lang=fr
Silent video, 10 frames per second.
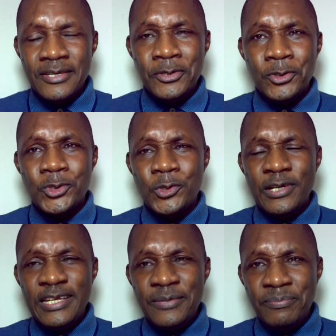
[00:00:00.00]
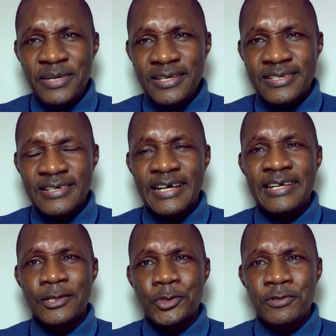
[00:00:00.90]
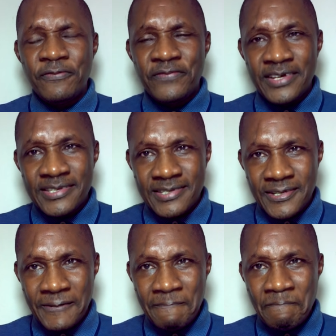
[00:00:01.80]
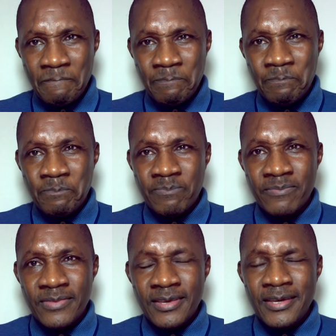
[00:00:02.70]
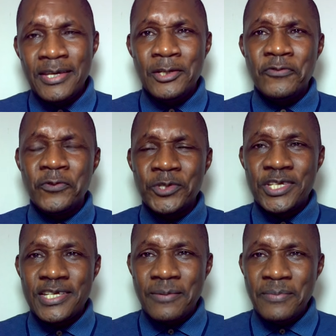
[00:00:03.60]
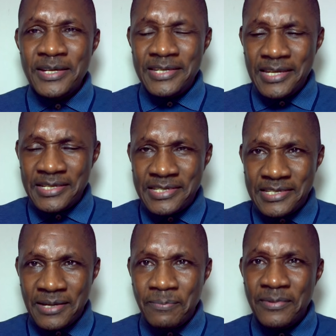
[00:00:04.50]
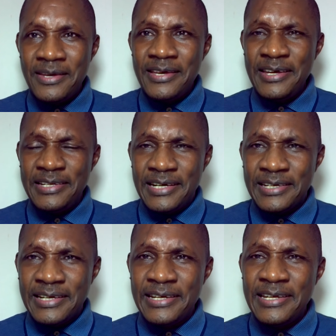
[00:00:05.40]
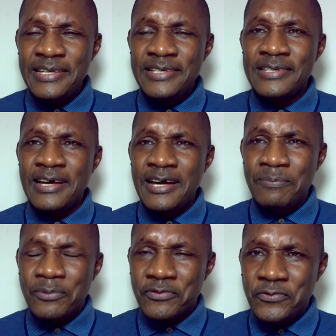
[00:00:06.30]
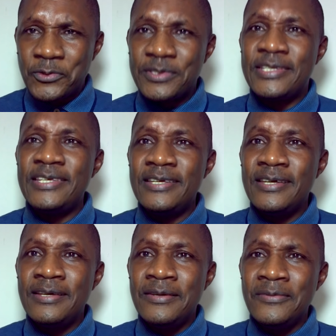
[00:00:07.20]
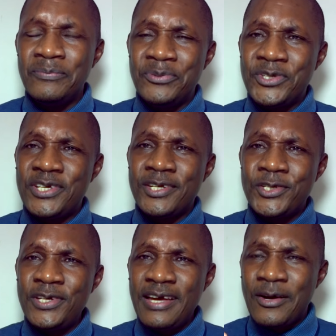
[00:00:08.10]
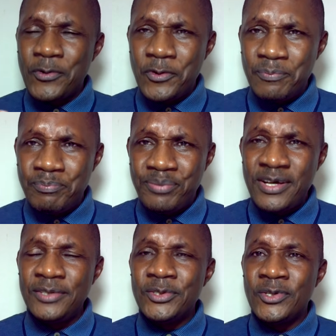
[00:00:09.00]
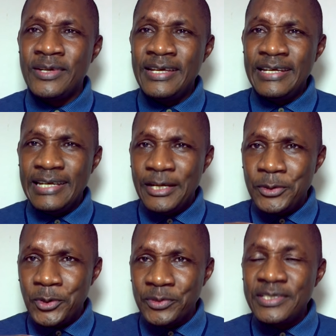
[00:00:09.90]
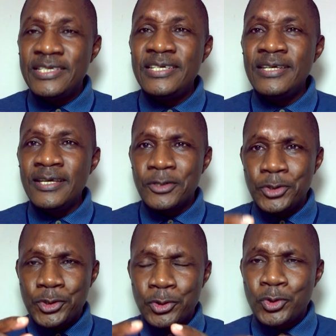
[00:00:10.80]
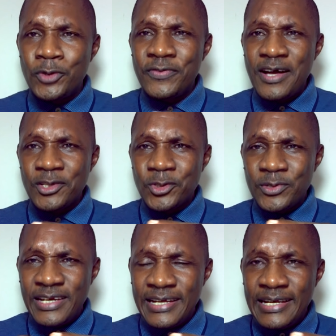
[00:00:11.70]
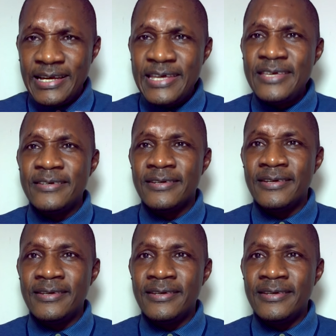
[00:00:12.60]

Ils ne se limitent qu'à la surface. Ils ne font jamais d'examen et d'analyse approfondie pour chercher à comprendre les non-dits qui se trouvent entre les lignes